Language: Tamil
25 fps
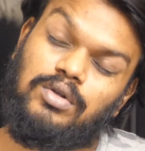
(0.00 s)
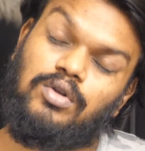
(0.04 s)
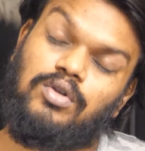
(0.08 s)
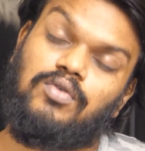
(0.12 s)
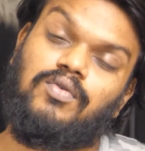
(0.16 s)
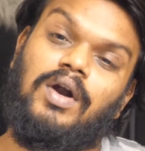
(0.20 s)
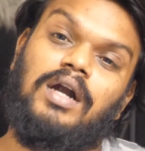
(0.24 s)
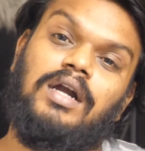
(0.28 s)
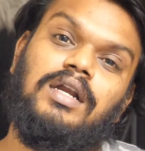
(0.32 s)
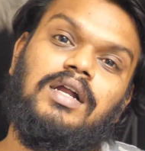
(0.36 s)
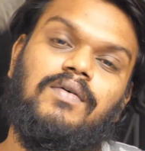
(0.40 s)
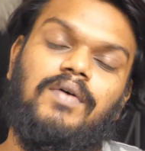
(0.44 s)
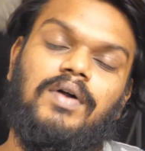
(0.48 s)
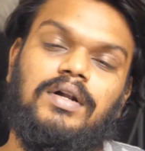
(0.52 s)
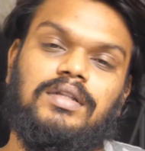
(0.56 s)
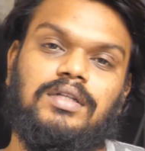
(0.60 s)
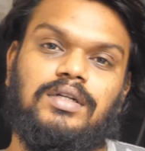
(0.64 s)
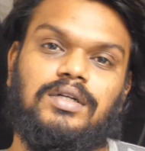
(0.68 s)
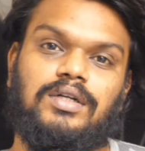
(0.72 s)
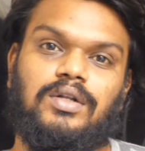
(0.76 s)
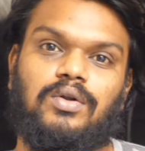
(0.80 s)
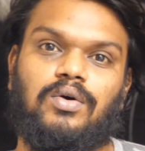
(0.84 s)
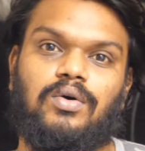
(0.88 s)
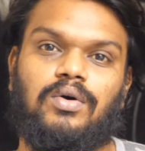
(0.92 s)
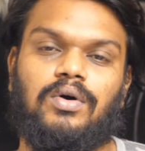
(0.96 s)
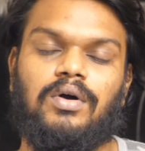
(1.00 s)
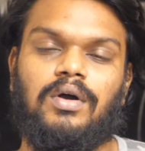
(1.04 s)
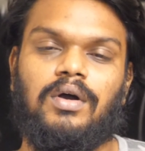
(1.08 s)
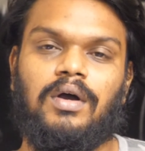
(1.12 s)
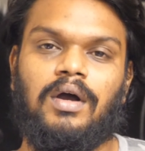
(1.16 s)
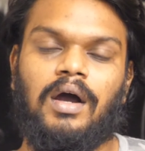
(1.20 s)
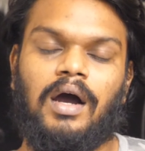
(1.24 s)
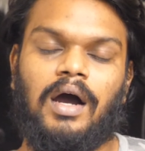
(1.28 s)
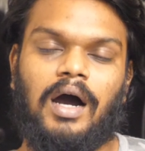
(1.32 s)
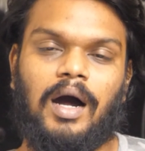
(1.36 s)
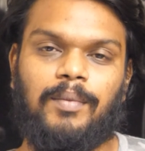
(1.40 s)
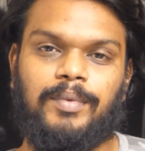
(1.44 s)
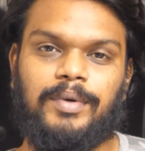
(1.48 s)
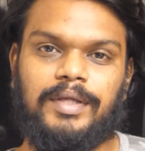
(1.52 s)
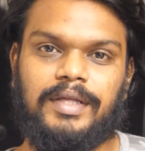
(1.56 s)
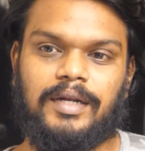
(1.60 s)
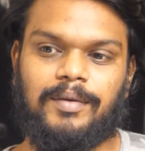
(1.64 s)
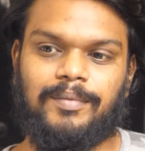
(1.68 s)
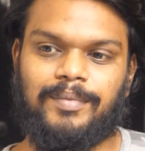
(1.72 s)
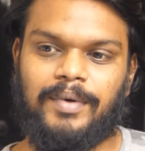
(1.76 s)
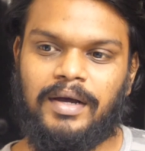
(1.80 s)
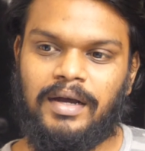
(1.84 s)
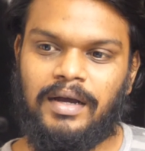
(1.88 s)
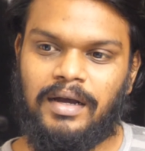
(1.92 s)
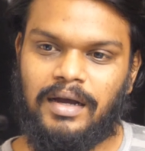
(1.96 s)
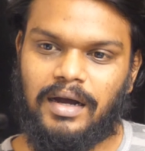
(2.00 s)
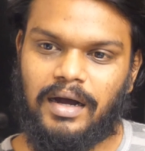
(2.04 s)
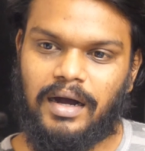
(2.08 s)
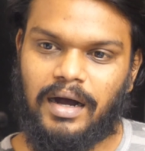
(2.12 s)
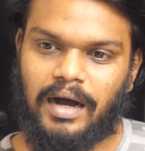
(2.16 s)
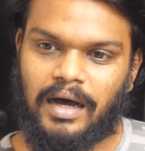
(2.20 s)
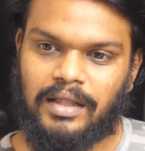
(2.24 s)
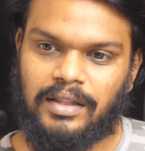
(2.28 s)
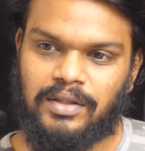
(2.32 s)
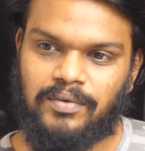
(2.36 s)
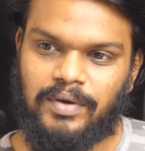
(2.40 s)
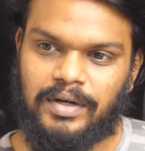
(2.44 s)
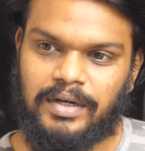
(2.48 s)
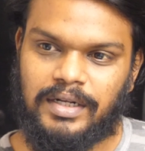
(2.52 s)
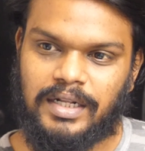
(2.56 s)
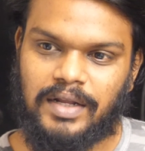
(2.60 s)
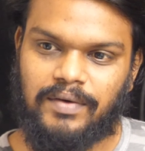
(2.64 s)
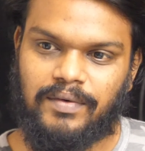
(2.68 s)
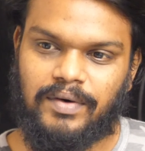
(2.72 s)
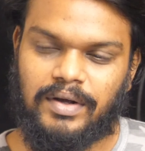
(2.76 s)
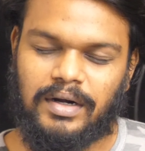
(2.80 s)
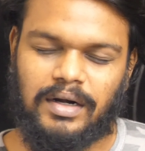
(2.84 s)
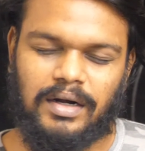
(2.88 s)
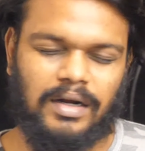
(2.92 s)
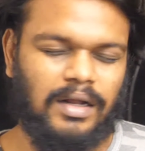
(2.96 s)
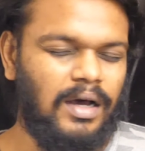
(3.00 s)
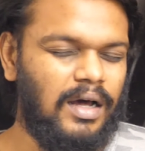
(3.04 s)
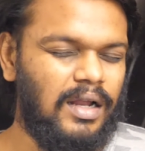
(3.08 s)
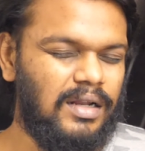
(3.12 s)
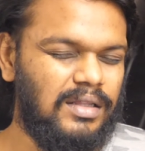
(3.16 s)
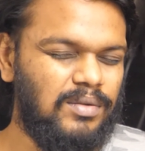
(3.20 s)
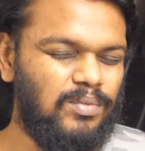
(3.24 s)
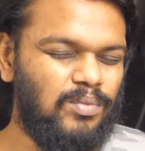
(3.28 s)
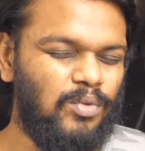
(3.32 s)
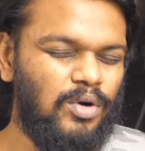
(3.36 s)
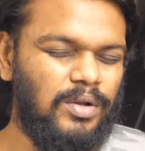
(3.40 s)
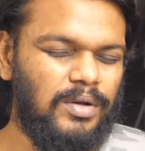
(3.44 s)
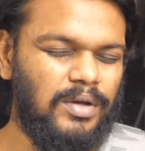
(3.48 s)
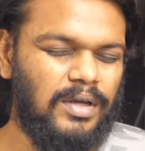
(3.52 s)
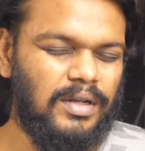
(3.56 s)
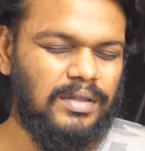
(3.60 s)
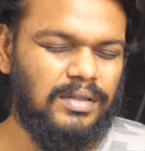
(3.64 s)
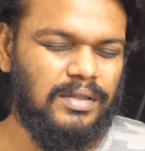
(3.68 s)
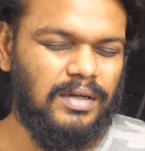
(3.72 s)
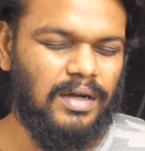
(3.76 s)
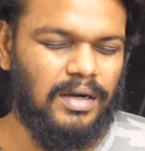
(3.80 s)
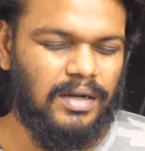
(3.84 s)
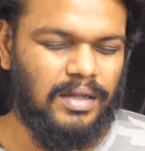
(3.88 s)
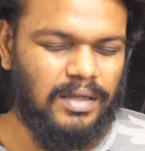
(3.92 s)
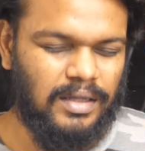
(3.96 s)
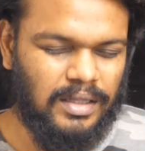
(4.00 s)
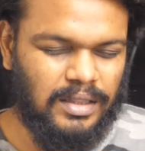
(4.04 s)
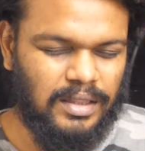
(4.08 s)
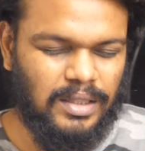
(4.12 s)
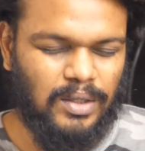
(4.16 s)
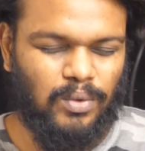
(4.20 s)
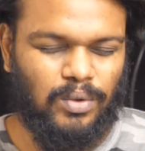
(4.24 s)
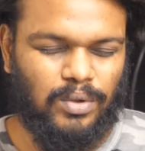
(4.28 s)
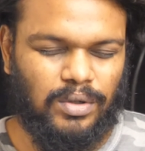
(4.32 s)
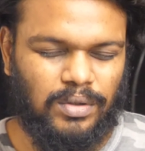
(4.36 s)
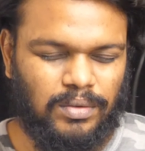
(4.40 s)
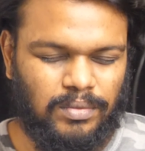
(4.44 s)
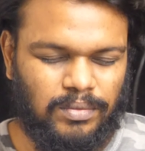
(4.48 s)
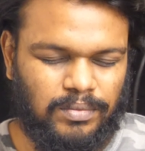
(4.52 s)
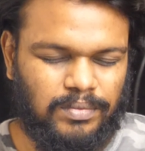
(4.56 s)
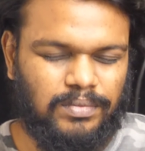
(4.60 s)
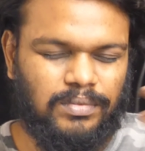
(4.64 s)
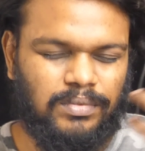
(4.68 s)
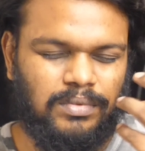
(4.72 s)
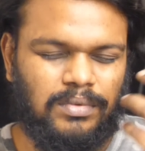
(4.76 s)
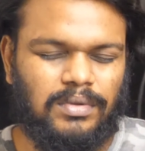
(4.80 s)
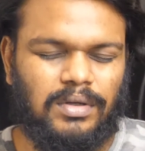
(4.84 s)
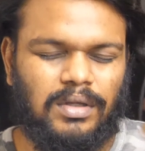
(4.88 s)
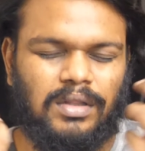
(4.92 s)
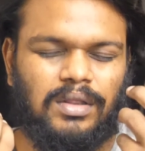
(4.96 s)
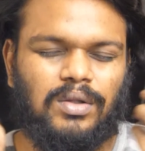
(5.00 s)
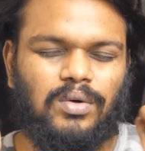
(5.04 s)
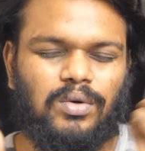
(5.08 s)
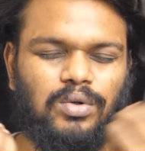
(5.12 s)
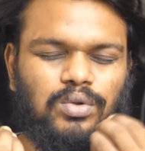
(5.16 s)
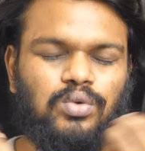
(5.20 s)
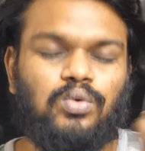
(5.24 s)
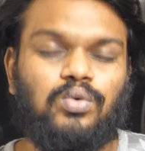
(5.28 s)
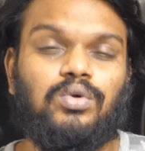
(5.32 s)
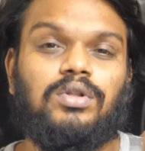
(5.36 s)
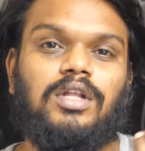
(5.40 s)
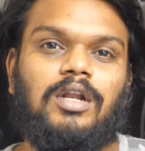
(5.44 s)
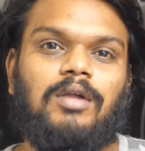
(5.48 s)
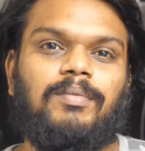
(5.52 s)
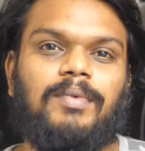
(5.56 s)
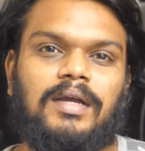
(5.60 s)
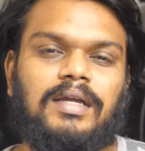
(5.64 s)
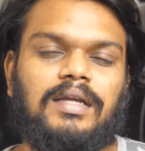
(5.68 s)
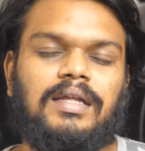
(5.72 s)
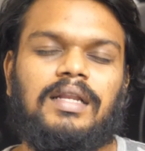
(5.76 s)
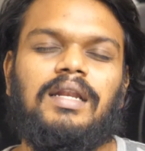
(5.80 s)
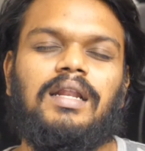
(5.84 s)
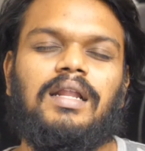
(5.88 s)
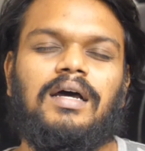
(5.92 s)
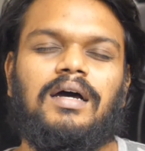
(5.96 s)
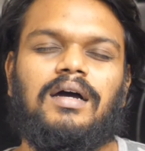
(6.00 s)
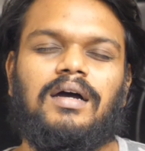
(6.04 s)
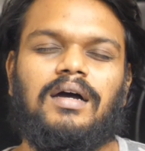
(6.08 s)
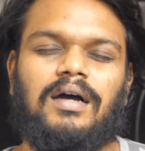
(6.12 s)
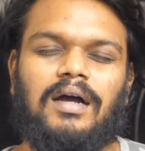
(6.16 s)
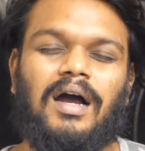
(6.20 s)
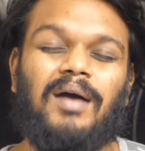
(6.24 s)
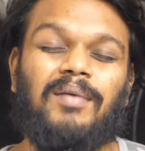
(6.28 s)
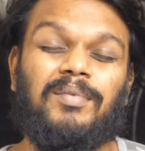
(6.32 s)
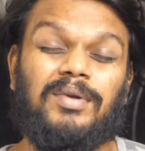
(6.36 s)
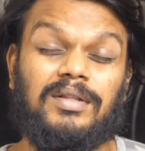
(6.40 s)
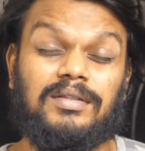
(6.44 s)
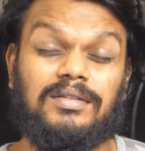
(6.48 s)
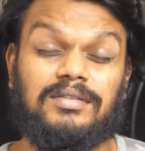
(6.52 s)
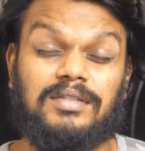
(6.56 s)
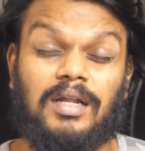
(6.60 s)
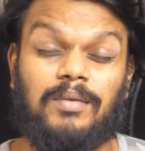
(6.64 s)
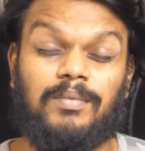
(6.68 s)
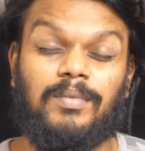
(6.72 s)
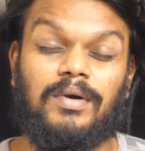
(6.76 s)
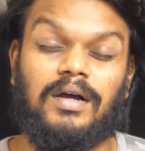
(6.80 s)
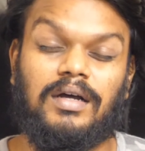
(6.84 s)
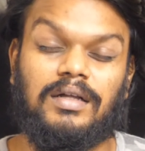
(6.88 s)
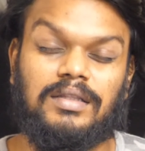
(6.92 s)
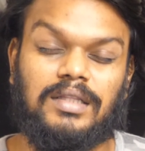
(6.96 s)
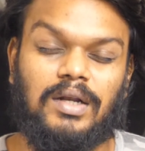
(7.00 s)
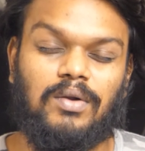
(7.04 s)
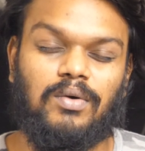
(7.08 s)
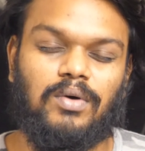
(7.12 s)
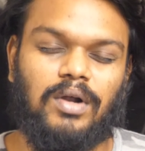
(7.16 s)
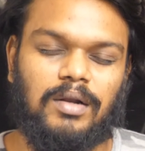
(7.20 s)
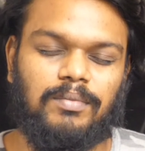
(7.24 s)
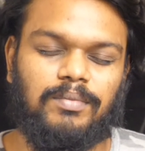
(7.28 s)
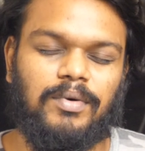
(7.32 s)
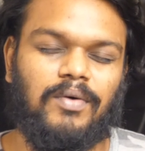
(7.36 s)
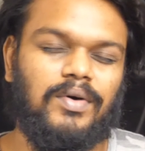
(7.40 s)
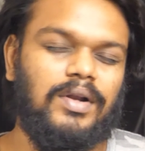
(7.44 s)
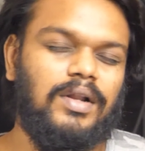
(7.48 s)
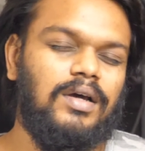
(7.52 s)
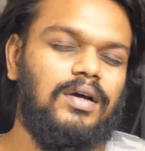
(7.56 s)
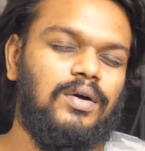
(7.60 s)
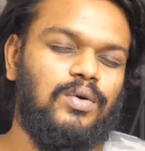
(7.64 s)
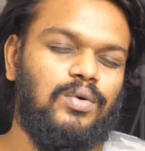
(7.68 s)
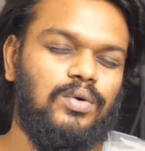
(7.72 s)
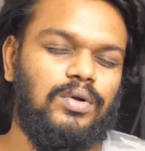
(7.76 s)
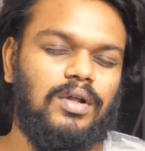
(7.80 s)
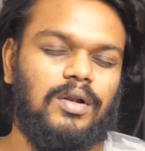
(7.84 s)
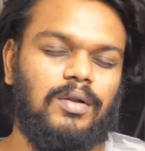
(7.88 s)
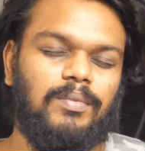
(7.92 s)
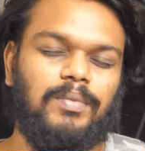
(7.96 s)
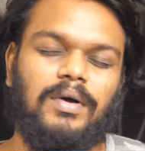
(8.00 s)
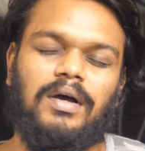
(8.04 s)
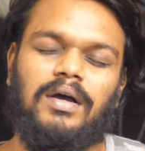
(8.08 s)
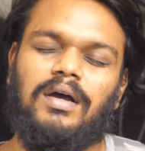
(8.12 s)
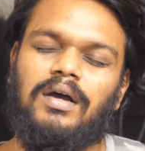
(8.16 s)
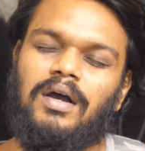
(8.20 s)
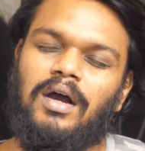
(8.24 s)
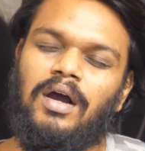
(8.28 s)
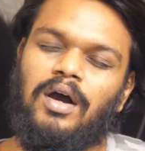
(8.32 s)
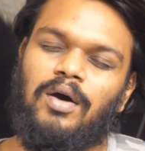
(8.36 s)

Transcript: உலகத்தில் ஒரு வாழ்க்கை வாழ்ந்துகிட்டு இருக்கோம் அப்படிங்கிறப்ப அதுவே நிறைவாக இருக்குன்னா அது முழிக்கிறதுக்கான எந்த ஒரு எந்த ஒரு தூண்டுதலுமே இல்லை ஐ மீன் இந்த சாண்ட்பேக் அந்தளவுக்கான பவரை கொடுக்குறப்ப